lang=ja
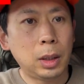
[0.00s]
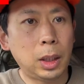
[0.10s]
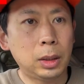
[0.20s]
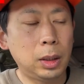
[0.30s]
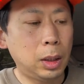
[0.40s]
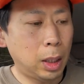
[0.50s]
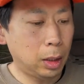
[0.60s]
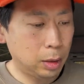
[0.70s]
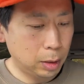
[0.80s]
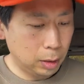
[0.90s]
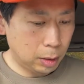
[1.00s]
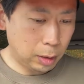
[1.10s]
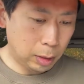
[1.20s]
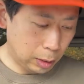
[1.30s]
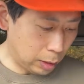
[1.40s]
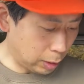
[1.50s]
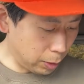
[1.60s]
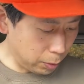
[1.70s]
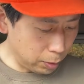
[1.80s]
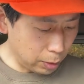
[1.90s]
あったかいなんか
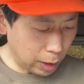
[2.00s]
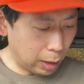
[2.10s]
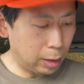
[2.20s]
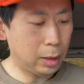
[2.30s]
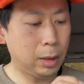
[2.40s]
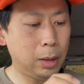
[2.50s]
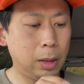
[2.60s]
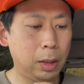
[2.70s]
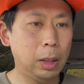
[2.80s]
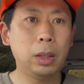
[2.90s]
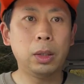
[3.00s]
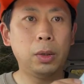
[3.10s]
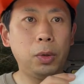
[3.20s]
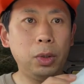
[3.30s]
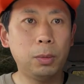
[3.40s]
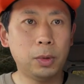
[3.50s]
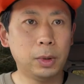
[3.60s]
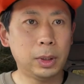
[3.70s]
いろいろねこういうのも